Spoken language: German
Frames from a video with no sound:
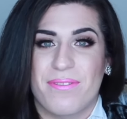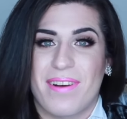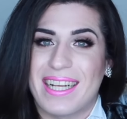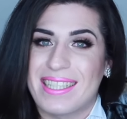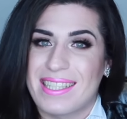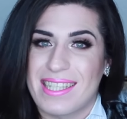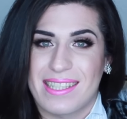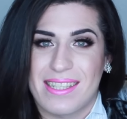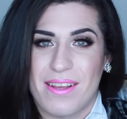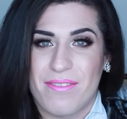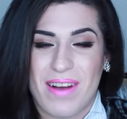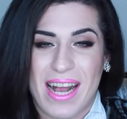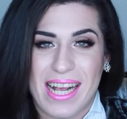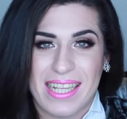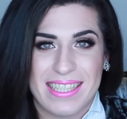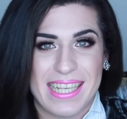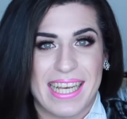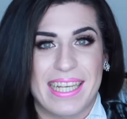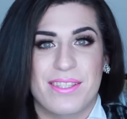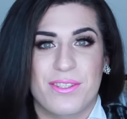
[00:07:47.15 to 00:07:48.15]
Falls es der
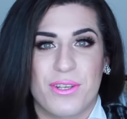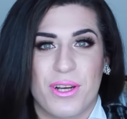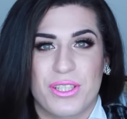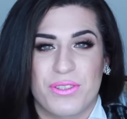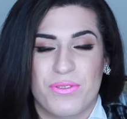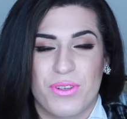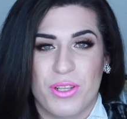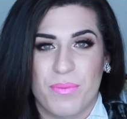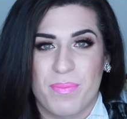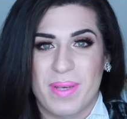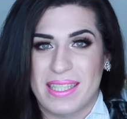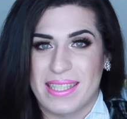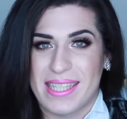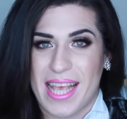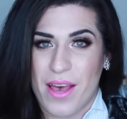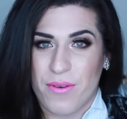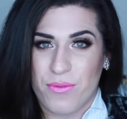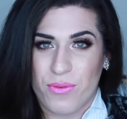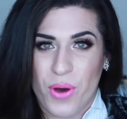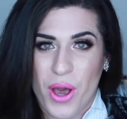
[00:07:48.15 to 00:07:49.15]
Fall sein sollte, würde ich mich
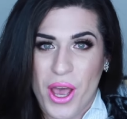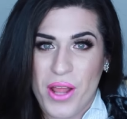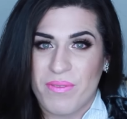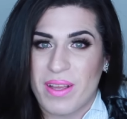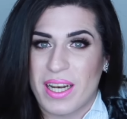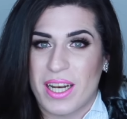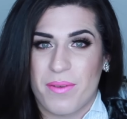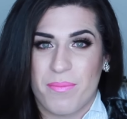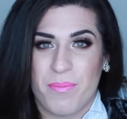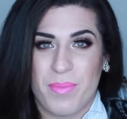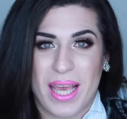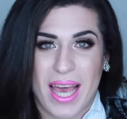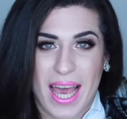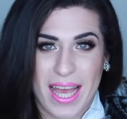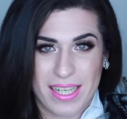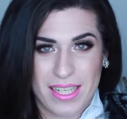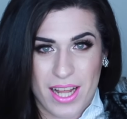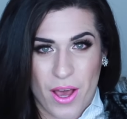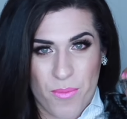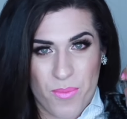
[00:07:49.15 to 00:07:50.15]
sehr freuen, wenn ihr mir
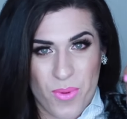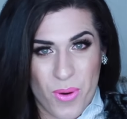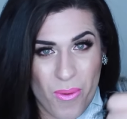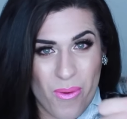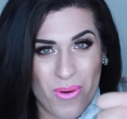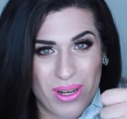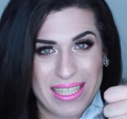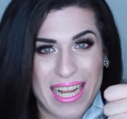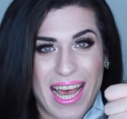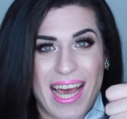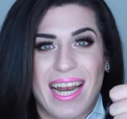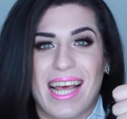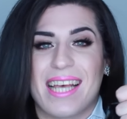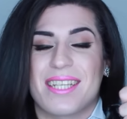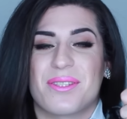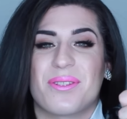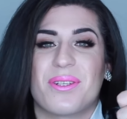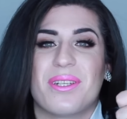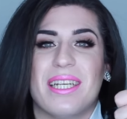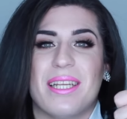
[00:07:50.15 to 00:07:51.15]
einen Daumen hoch da
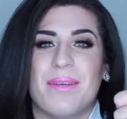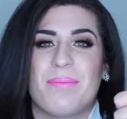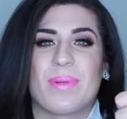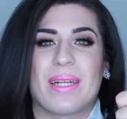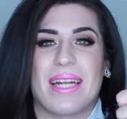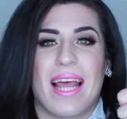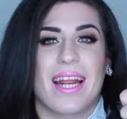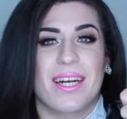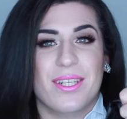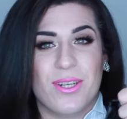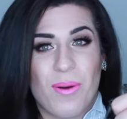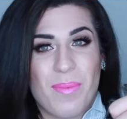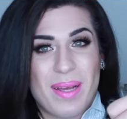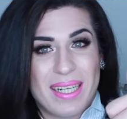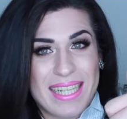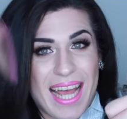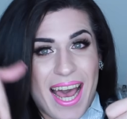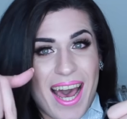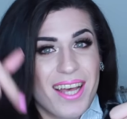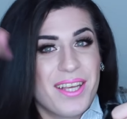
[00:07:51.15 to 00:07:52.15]
lasst und einen lieben kleinen
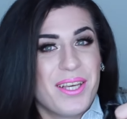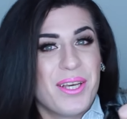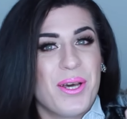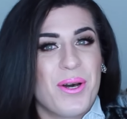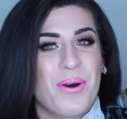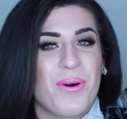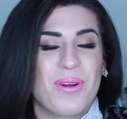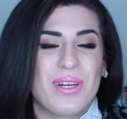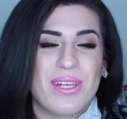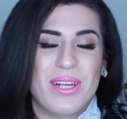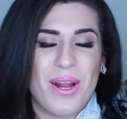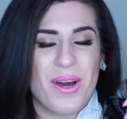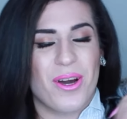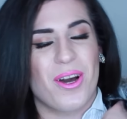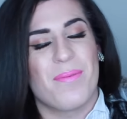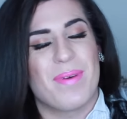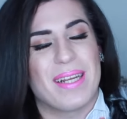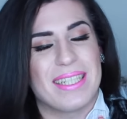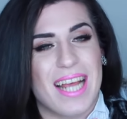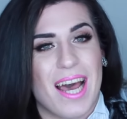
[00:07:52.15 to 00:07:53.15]
Kommentar unten in der
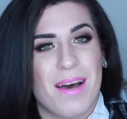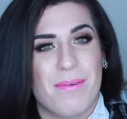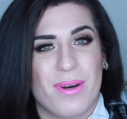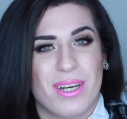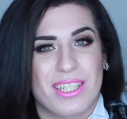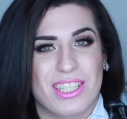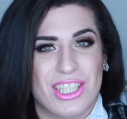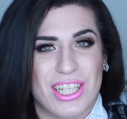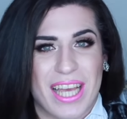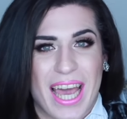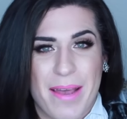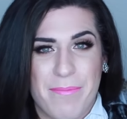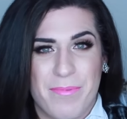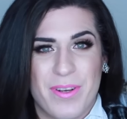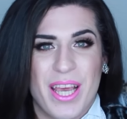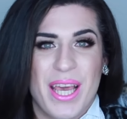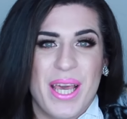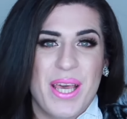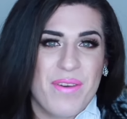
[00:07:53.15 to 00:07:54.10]
Kommentarbox schreibt.